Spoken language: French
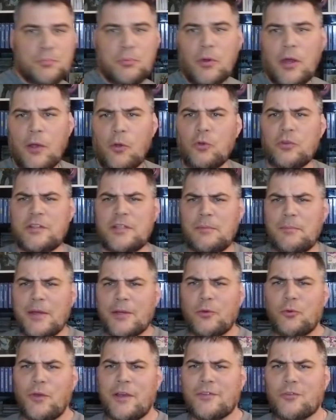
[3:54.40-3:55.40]
pourrais aussi
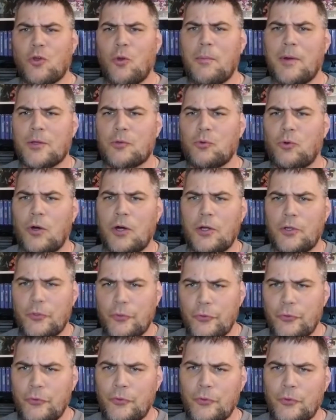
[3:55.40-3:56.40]
mettre le S-Combat
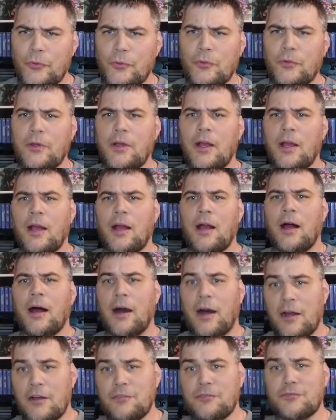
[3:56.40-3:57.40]
3 de
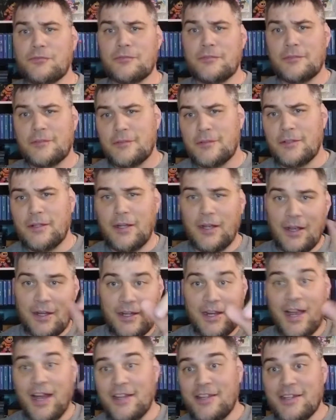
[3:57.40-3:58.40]
Raf,
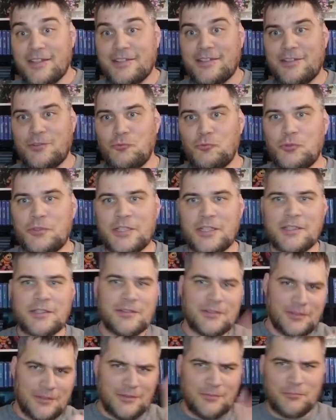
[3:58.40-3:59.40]
alias Liu
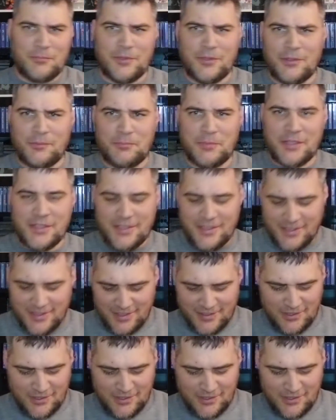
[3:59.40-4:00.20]
big dick à